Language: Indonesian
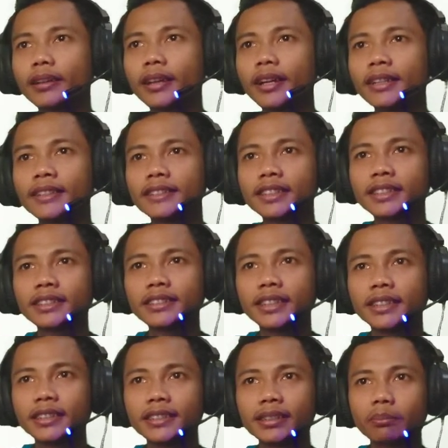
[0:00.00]
nah di sini
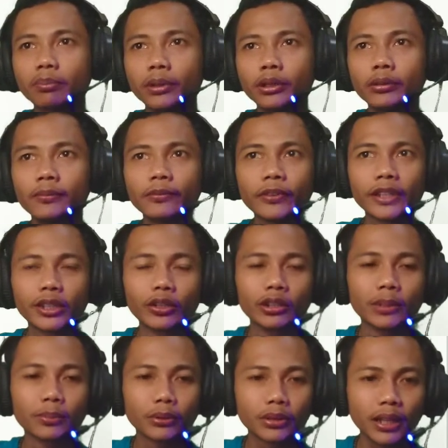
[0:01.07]
jadi sebelum video
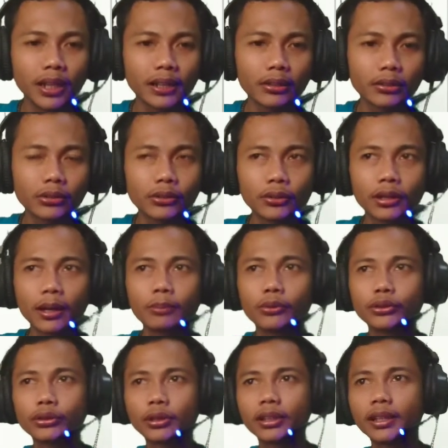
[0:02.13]
diputar itu juga
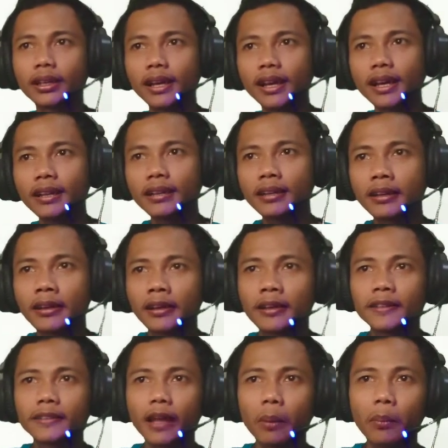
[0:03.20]
muncul iklan
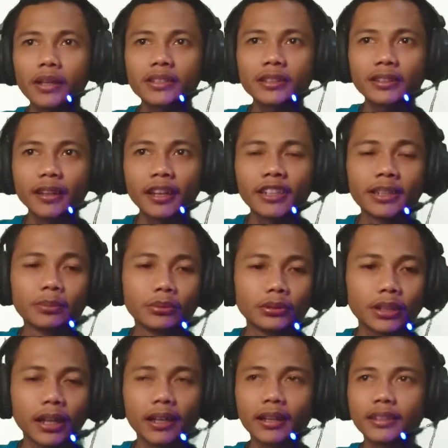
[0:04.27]
sama setelah
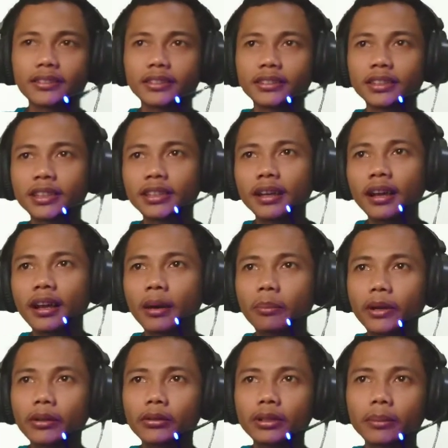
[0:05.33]
diputar ya jadi kita nggak
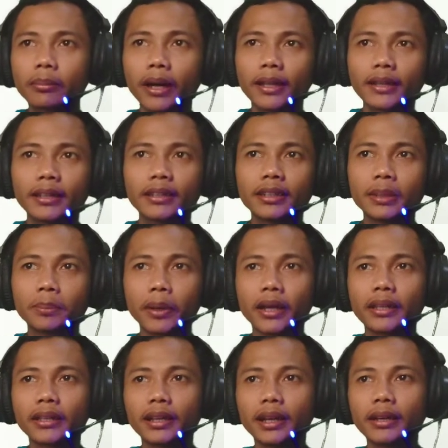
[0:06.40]
perlu nempatin di
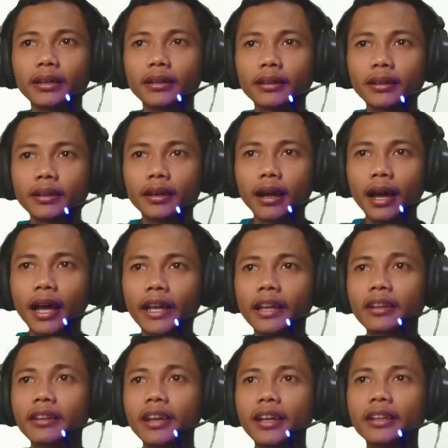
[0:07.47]
bagian
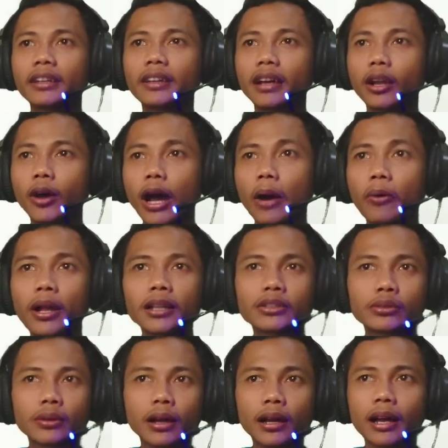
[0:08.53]
akhirnya ini kalau awal
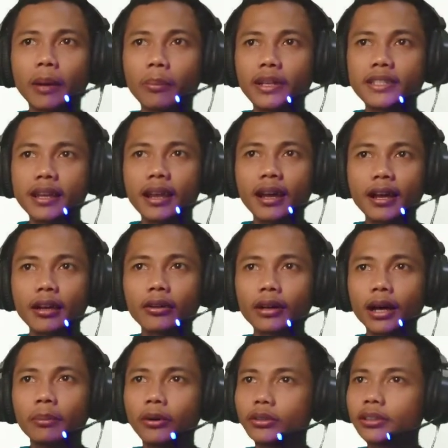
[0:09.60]
juga nggak masalah kalau
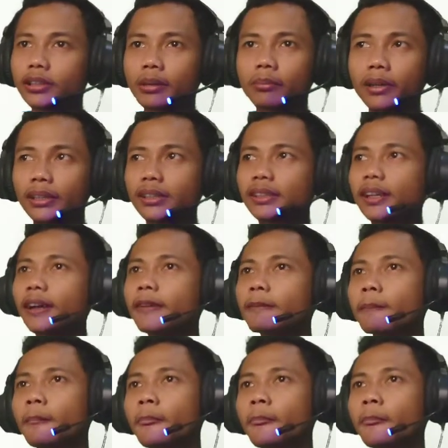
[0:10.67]
nggak mau ditempatin ya